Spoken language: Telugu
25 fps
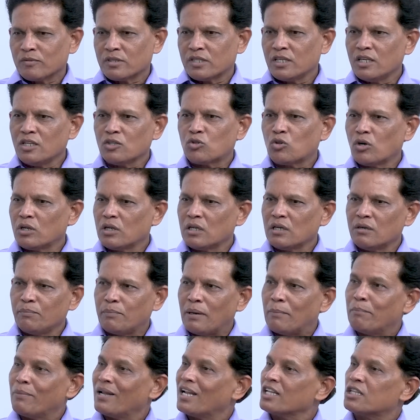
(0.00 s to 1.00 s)
దీంతో
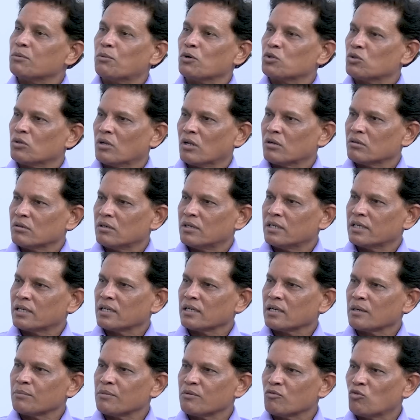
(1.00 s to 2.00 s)
బెంబెలెత్తిపోతున్నారు అంటే
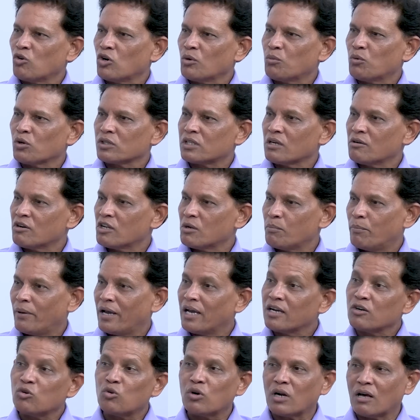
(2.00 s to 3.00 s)
ఇంక మేము ఓడిపోతామనే
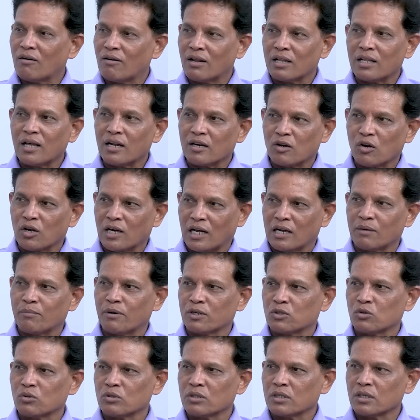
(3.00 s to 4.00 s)
భయం కూడా వాళ్ళ దాంట్లో
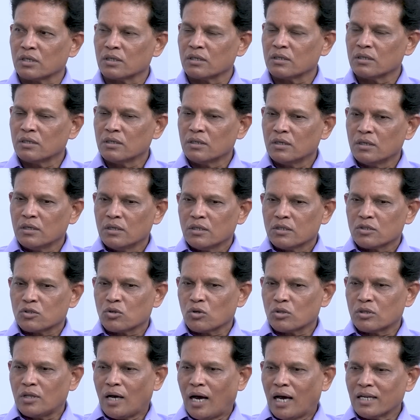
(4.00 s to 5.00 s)
కనబడుతుంది
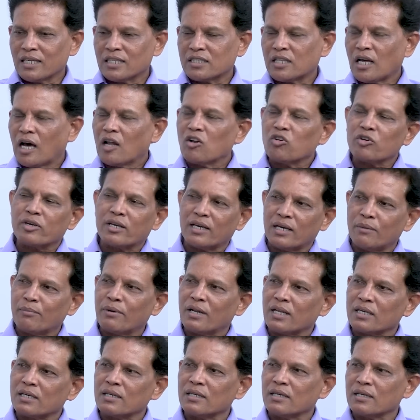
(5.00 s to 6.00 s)
సో దాని తాలూకే
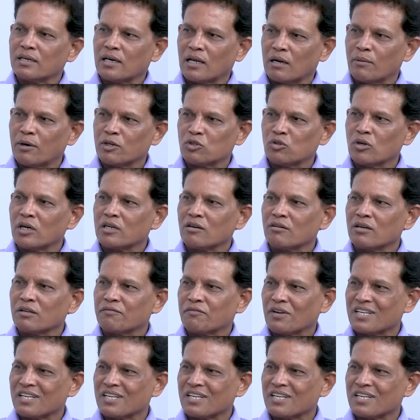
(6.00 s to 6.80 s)
మనకి కనబడుతున్నటువంటి